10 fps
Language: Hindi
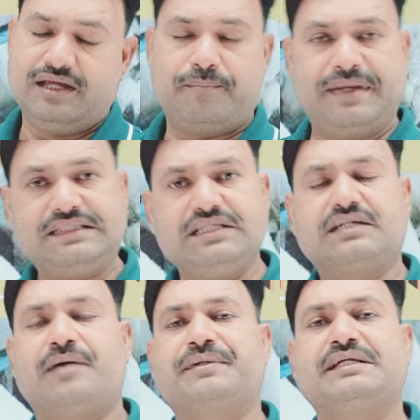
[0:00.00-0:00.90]
मेथी
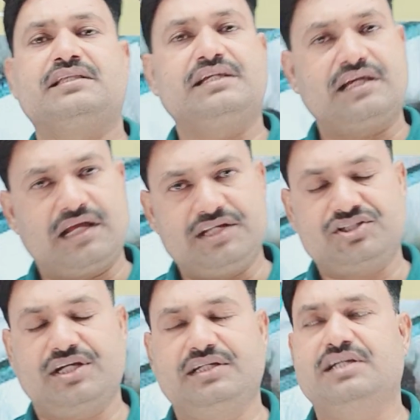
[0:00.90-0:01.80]
कब कितनी खिलानी
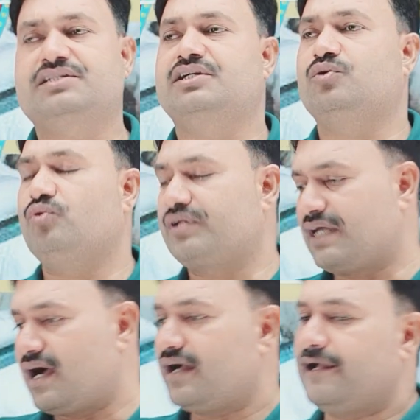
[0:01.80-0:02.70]
चाहिए इसके गुण
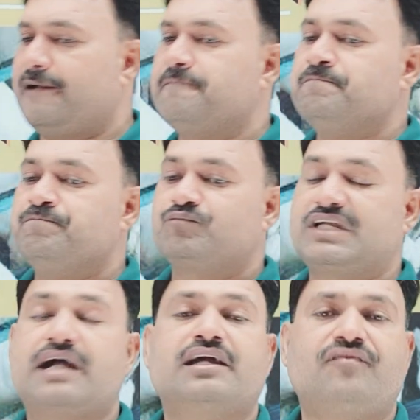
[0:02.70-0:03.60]
क्या है
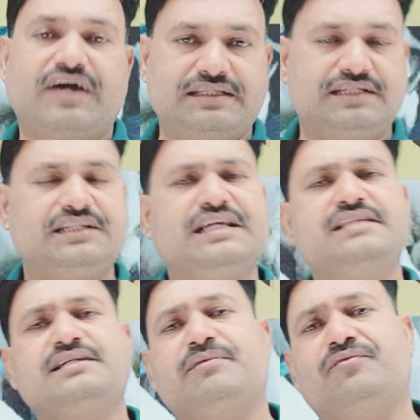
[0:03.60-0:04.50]
क्या क्या फ़ायदे डिटेल से हमने